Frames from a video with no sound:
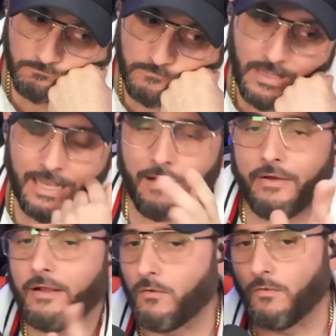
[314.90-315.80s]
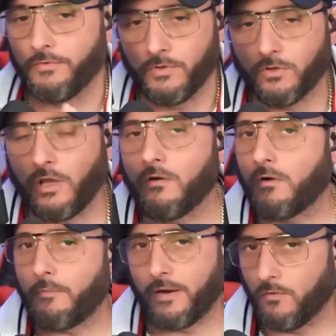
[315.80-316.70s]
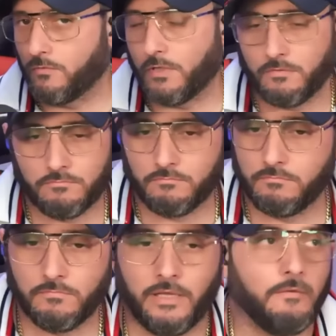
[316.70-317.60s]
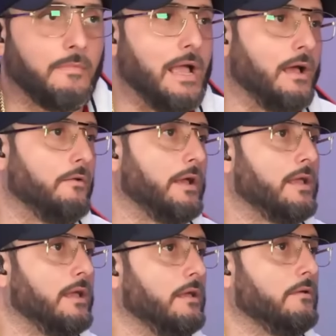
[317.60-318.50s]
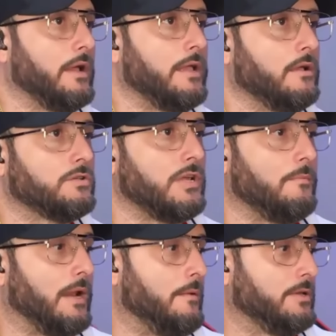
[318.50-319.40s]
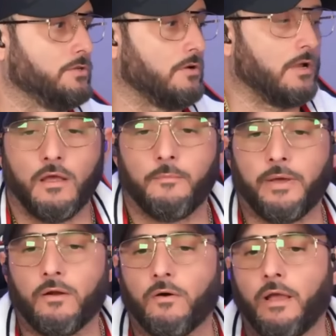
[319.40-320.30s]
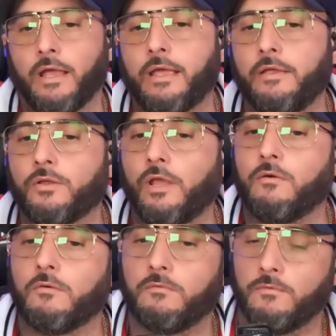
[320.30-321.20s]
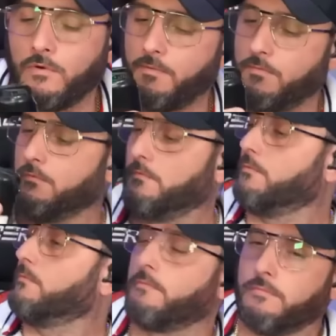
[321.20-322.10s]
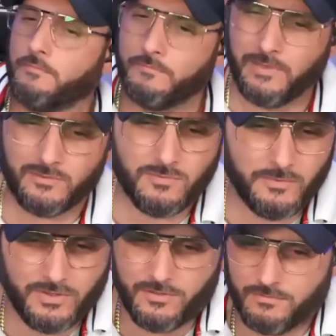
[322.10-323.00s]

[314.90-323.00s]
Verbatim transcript: Caballero, yo tengo una pregunta. Y vaya, no es que, no es que yo sea mala persona, pero es que yo tengo una... Espérense un momentito.